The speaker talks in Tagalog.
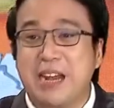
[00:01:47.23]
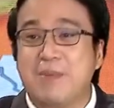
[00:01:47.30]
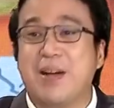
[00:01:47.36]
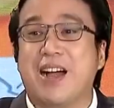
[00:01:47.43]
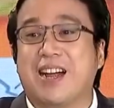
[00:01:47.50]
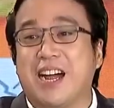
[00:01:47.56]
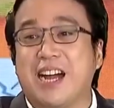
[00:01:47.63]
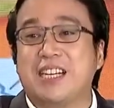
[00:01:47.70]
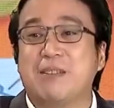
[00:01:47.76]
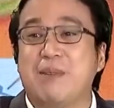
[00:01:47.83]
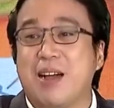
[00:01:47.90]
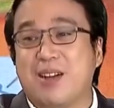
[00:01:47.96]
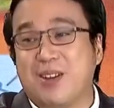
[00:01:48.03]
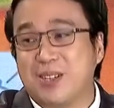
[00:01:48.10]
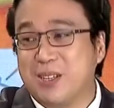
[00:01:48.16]
ng mga cards sa
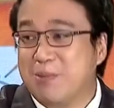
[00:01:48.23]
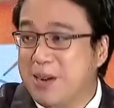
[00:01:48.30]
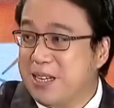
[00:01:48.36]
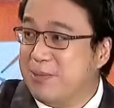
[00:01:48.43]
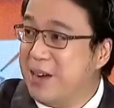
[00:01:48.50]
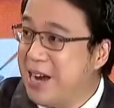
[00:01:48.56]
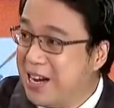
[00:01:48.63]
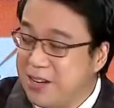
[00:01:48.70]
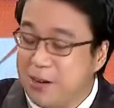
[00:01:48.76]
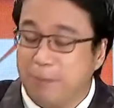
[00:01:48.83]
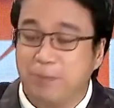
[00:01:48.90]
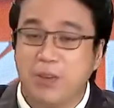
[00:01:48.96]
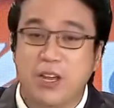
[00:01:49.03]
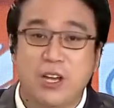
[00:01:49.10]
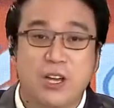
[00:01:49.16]
mga customers, mga ganun.